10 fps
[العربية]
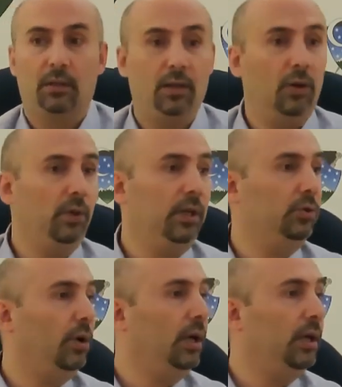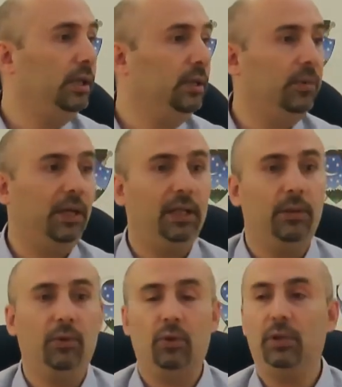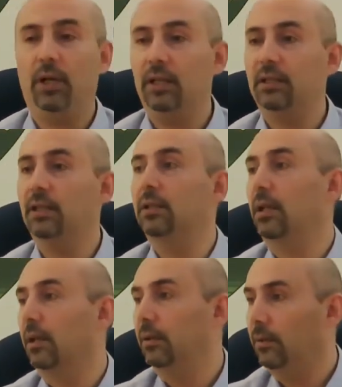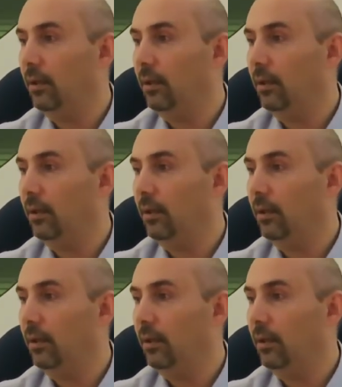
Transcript: دوله تعاني من عدم القدره على السيطره